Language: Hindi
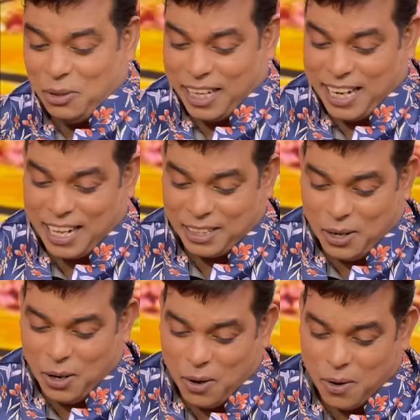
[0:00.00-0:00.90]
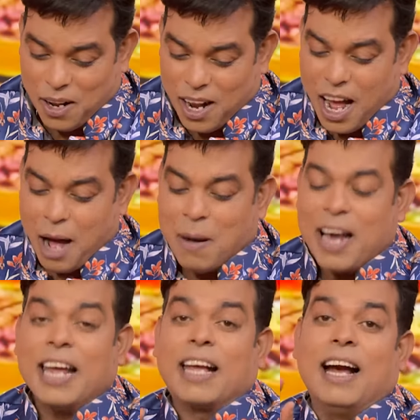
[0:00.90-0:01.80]
तो टकराते हो
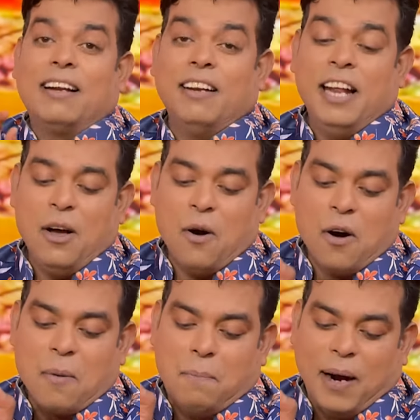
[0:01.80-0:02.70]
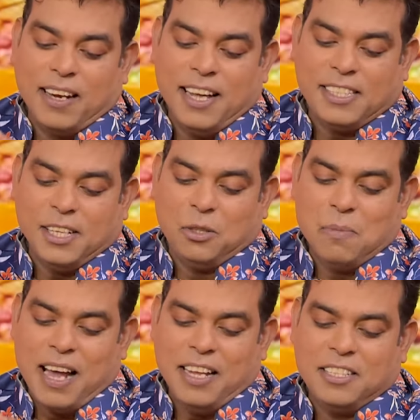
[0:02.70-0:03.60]
हमारे घटने और बढ़ने से
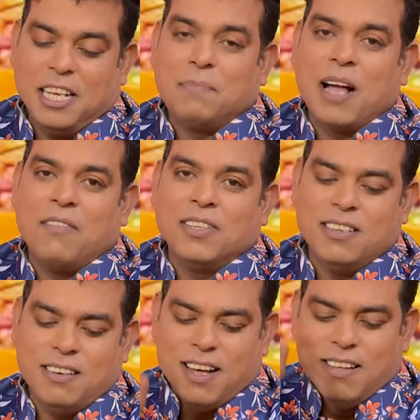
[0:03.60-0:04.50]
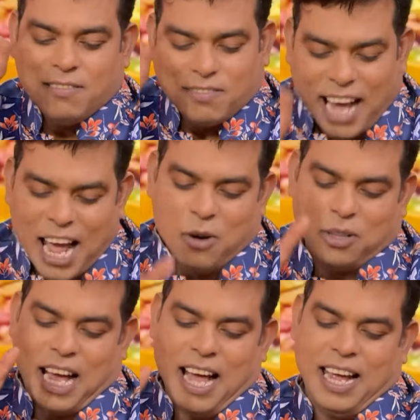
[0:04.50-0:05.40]
तुम्हारी जेब का वजन तय
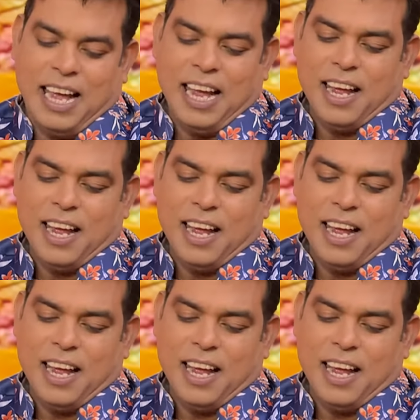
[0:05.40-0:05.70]
होता है